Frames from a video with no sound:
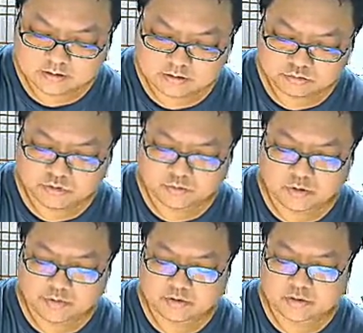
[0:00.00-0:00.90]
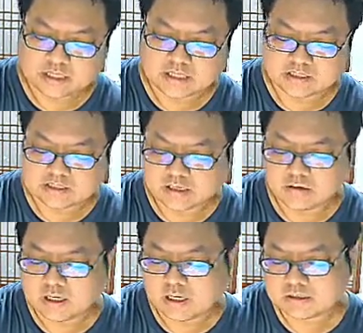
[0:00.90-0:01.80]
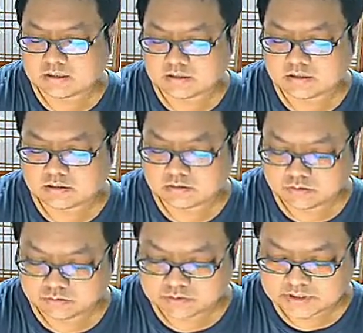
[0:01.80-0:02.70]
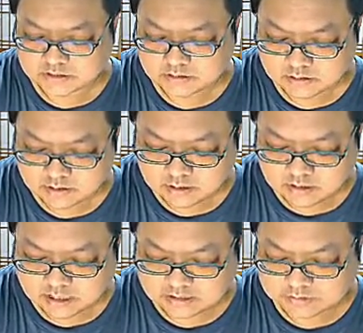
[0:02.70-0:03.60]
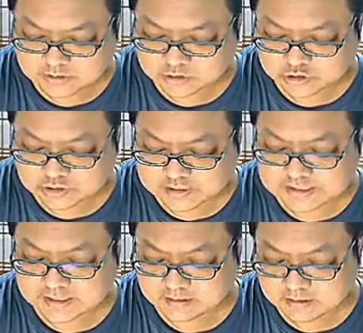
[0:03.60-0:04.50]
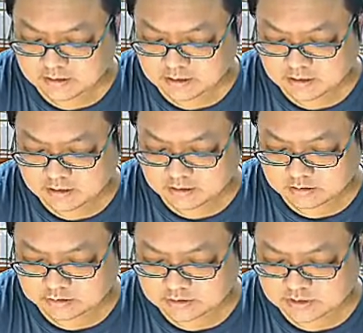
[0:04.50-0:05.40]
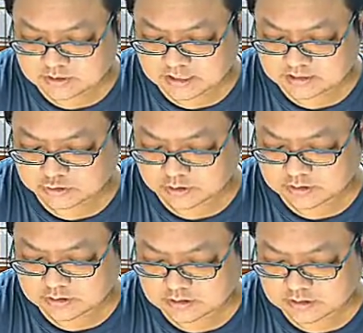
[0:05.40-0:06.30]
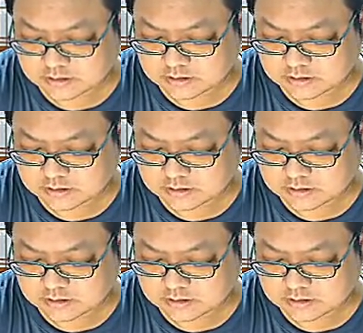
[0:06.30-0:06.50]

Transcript: 因为我们后面会带大家画它的图形，它会是折线，好，所以这个是它的转折点。